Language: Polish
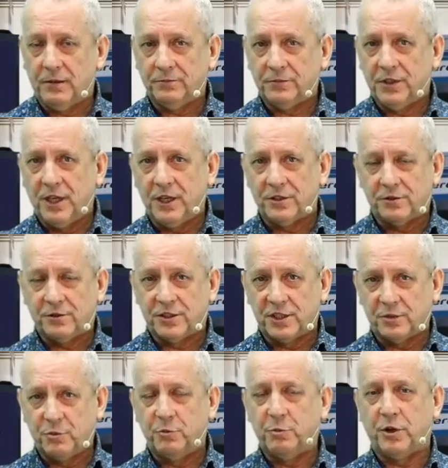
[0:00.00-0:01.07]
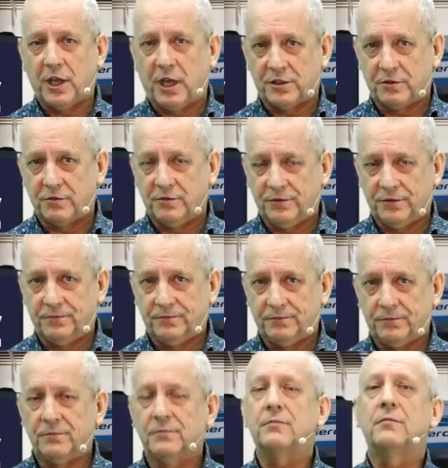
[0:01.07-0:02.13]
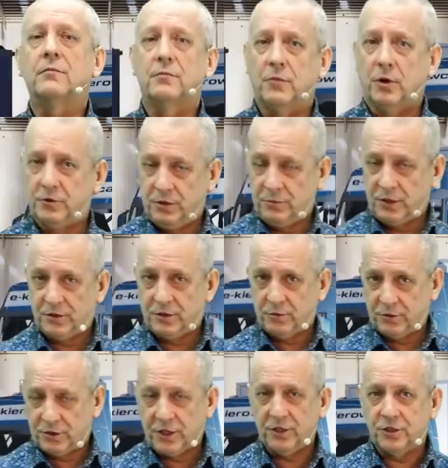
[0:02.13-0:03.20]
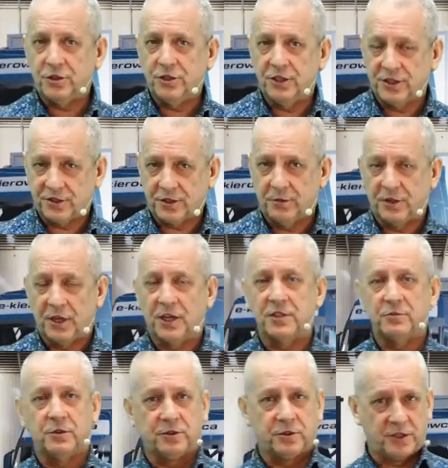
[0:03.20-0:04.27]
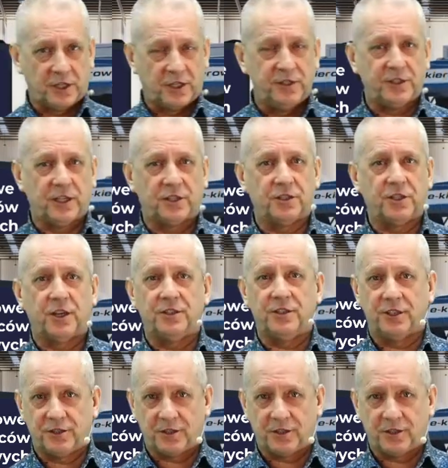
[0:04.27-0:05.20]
Nie jest to zespół pojazdów, oni będą musieli 30 jechać, motocyklista 40,